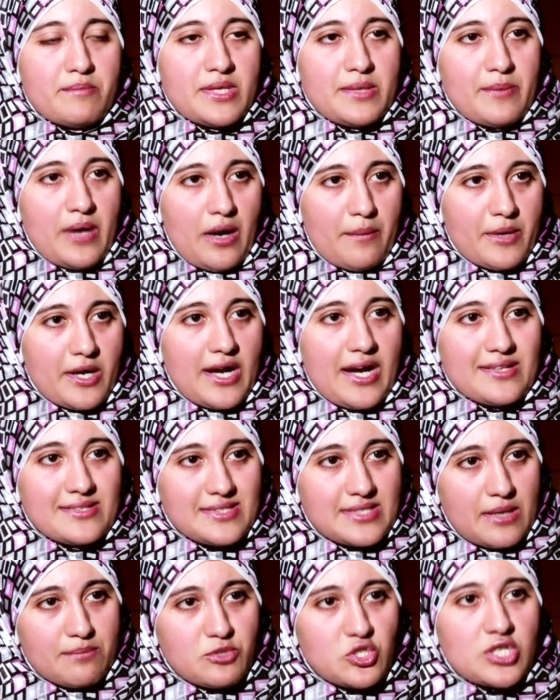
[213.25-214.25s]
بيبقى عباره
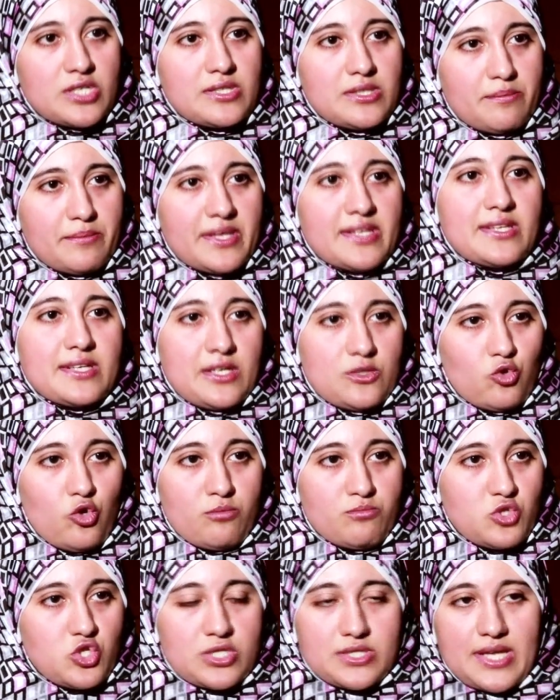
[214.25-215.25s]
عن سبجكت بريديكت
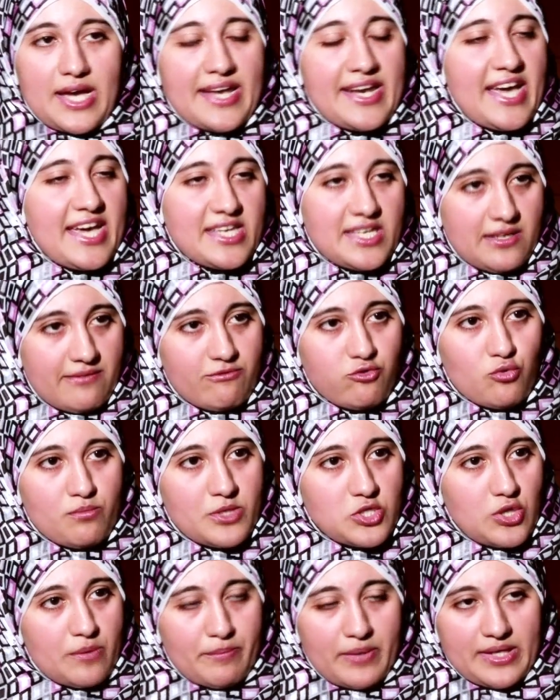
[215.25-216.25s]
اوبجكت انا اي
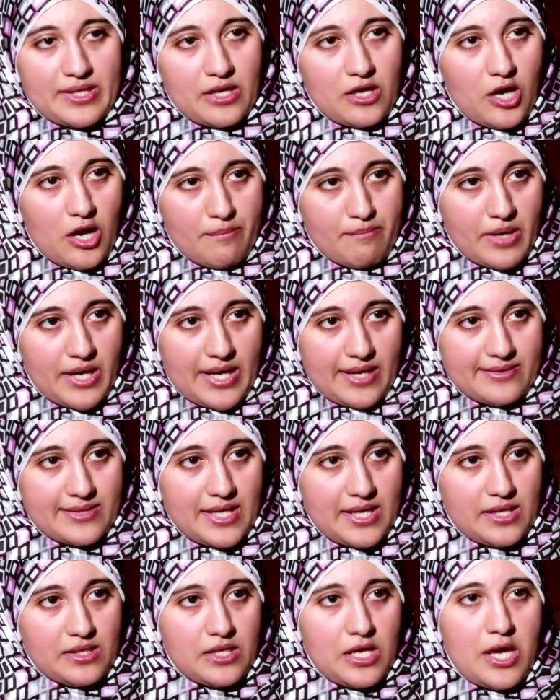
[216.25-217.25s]
انفورميشن محتاجه اعبر
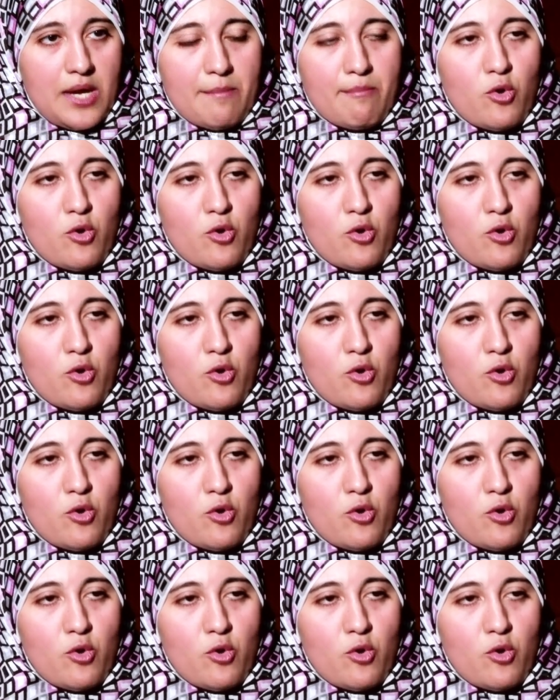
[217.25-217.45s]
عنها